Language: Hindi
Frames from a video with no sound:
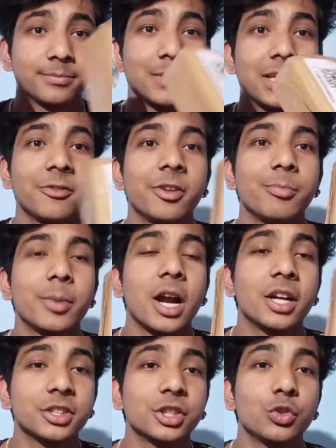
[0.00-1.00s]
मैंने
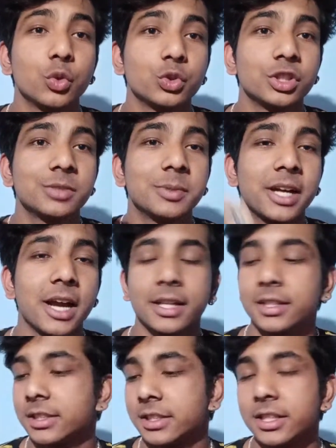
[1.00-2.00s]
फ्लिपकार्ट से दो चीज़ मंगाया
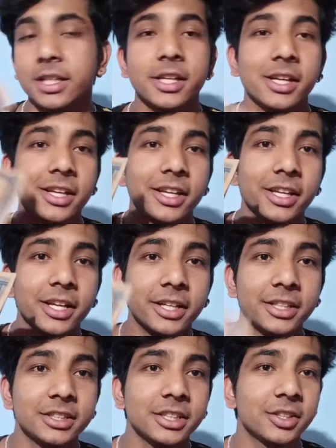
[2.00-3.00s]
था ठीक है एक है
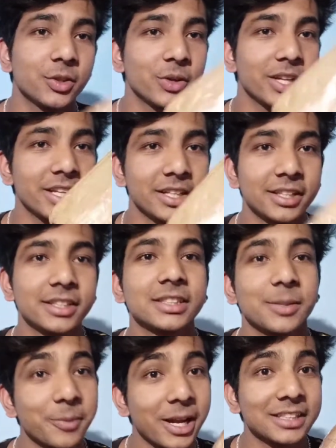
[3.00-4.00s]
टी शर्ट और एक
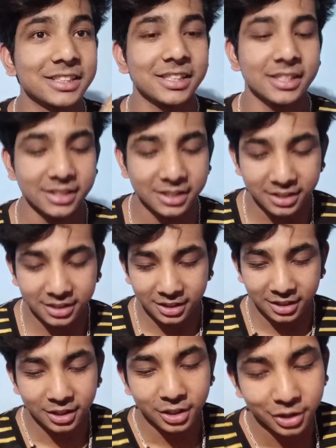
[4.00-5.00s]
सरप्राइज़ है ये ठीक
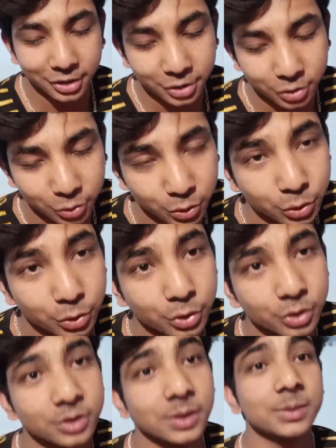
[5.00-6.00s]
है तो
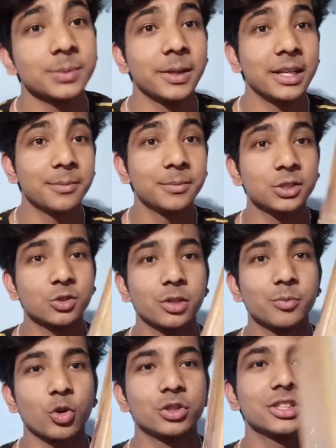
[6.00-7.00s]
सबसे पहले हम इसको
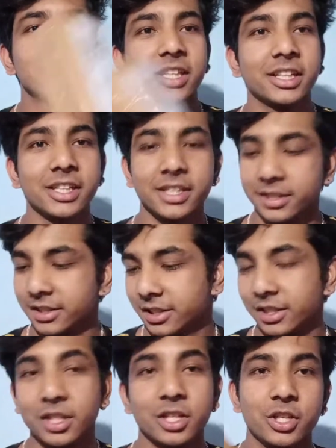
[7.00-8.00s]
अनबॉक्सिंग करेंगे
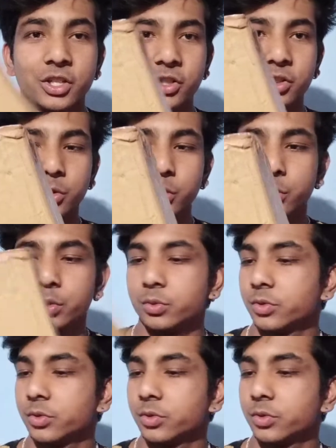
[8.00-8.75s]
तो